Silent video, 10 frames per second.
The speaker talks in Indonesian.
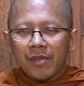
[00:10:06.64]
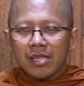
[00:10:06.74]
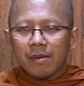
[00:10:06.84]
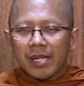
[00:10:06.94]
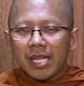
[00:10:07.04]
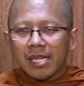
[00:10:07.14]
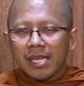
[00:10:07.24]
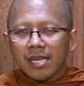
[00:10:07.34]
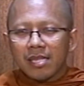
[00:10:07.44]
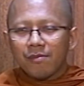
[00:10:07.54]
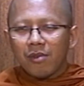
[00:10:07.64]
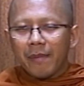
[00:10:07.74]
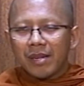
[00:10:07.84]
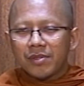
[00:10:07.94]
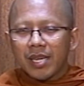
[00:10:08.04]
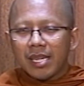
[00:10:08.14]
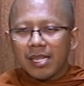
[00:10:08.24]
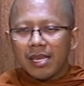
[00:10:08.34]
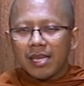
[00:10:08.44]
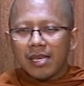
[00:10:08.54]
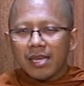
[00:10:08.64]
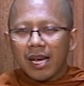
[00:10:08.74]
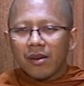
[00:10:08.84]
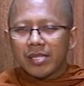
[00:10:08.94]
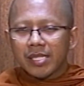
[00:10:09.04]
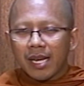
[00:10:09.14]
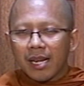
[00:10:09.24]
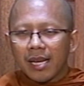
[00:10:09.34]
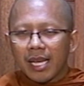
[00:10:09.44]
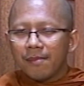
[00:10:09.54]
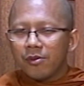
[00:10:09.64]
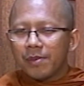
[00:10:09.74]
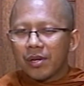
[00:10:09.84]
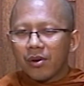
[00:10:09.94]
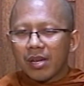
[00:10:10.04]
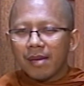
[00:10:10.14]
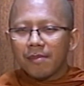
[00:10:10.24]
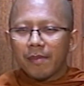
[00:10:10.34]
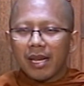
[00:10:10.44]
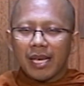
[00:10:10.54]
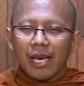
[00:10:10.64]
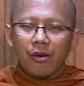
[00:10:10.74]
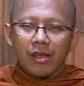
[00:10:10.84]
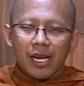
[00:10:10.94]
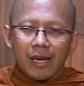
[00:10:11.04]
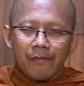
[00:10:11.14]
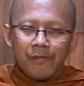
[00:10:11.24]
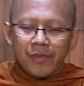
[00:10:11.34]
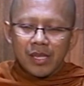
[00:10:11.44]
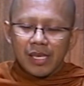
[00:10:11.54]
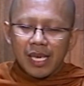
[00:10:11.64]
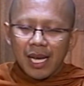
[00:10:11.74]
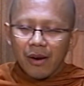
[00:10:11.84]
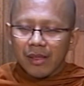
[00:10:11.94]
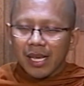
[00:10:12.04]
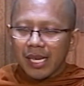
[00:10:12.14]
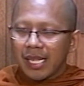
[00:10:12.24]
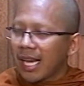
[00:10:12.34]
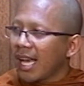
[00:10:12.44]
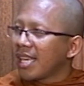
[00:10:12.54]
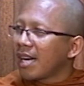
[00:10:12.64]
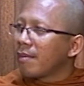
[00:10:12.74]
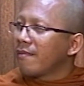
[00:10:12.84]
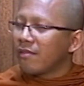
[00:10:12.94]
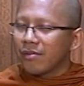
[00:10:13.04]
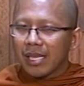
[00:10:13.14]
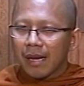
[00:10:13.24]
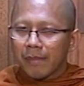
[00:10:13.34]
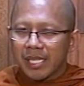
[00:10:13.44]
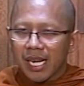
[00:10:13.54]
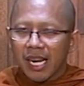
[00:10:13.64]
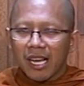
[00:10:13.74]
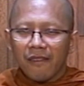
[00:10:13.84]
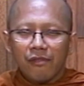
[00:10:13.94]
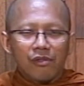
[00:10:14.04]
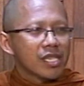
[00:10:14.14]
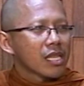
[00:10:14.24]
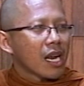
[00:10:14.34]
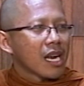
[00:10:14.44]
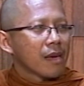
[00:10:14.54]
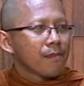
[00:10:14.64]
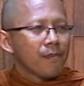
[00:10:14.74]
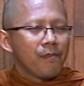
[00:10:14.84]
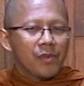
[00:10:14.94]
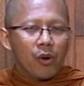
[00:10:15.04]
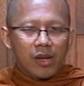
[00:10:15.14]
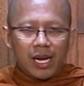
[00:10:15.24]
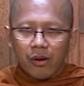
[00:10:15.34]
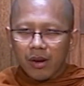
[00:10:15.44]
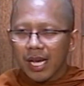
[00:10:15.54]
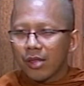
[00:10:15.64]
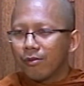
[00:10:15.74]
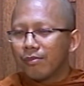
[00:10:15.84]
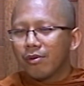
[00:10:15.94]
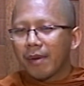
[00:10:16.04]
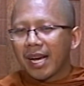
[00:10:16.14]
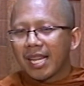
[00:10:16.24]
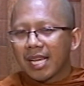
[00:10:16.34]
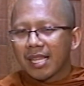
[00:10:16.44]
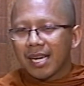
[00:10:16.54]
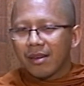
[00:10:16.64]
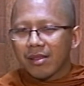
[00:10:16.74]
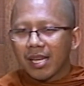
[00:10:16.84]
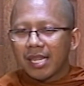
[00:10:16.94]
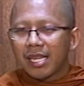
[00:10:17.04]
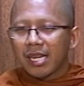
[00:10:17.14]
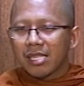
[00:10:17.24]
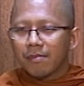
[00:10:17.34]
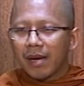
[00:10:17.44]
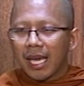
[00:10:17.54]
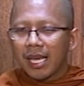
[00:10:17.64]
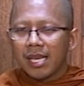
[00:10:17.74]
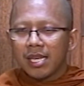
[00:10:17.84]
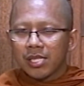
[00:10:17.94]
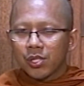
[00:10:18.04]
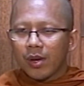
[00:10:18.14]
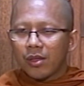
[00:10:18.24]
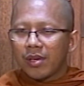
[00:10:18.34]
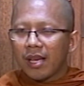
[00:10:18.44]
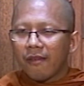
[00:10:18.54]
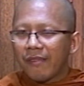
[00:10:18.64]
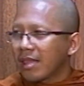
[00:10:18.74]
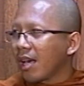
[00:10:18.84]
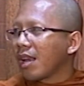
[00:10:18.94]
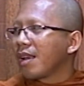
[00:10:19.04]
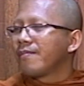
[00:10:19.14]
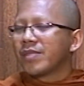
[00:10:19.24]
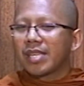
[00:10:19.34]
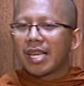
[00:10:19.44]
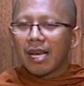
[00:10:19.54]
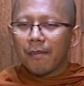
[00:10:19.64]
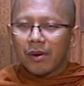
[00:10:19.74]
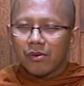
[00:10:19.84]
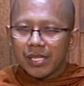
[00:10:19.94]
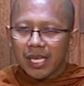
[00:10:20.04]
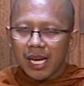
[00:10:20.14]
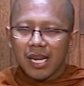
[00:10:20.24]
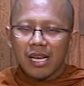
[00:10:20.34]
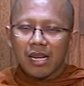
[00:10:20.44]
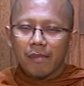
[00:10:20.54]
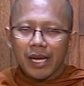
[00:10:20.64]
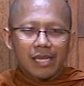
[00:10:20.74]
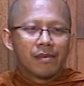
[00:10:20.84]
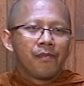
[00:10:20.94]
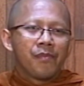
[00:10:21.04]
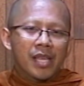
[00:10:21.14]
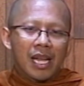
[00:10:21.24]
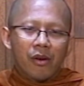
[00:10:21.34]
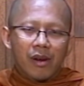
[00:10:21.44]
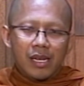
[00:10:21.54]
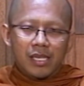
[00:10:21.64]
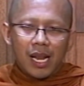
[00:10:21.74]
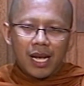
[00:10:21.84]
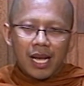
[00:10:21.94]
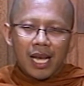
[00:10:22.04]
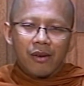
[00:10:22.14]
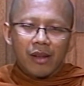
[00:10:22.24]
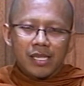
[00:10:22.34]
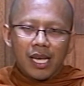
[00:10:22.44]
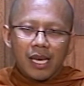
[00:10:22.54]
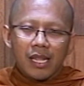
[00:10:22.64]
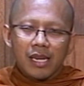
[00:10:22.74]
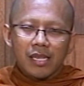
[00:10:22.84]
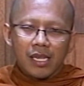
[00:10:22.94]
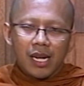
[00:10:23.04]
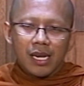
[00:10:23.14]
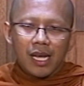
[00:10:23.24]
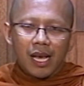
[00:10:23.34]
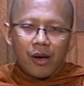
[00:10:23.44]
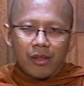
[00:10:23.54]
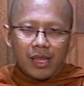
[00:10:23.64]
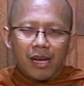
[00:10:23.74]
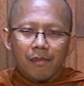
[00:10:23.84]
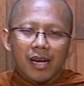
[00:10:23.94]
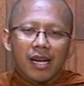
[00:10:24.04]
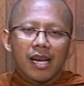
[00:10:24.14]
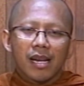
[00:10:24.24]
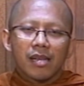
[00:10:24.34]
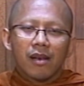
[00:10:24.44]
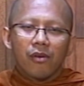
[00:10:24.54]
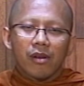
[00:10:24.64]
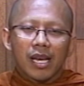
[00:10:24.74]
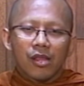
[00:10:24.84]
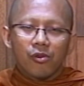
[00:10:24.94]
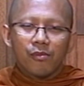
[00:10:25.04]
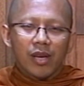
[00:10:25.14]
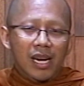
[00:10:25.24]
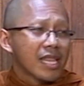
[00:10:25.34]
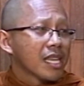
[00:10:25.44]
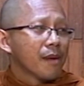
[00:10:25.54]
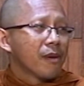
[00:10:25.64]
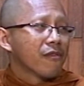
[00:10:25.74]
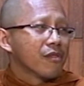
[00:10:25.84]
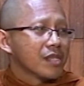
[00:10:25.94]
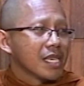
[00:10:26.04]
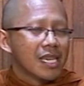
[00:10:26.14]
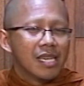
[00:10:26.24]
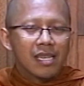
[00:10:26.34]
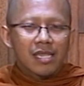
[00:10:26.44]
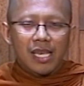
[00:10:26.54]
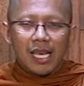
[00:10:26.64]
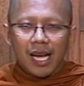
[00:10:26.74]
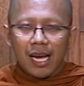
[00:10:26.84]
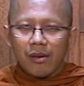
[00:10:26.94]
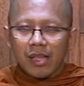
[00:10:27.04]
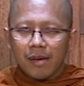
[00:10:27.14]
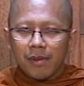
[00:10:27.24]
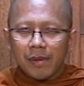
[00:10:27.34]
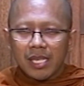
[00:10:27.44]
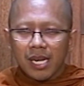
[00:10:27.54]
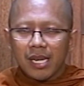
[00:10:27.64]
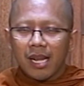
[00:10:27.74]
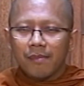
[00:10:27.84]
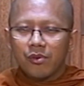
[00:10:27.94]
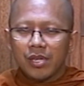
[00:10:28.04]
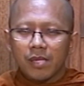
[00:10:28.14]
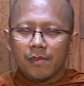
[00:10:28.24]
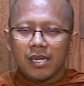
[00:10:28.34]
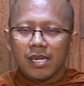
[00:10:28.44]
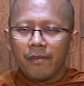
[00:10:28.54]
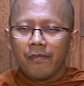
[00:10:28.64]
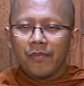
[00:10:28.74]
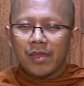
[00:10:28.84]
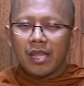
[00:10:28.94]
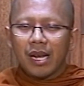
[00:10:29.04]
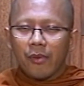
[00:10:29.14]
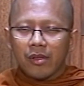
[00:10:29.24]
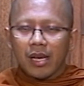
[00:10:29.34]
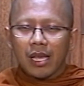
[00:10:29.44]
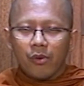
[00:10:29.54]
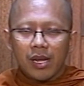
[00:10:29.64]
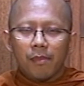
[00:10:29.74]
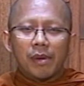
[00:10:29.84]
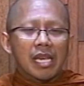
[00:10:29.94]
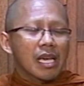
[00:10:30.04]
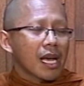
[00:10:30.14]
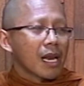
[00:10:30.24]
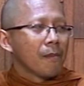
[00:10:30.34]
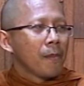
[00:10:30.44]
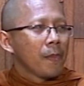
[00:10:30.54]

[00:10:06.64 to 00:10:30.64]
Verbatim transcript: sebenarnya semua manusia ini kalau secara ilmu biologi memiliki otak sehingga otak inilah yang yang menjalankan fungsi terhadap organ-organ tubuh maka dikatakan otak ini adalah sebagai sesuatu yang vital sehingga perlu dijaga dengan baik kalau orang kecelakaan orang sakit yang diserang adalah otak maka organ tubuh yang lain tidak berfungsi. Sehingga kalau kita berbicara dalam Buddhisme, di dalam otak itu ada pikiran.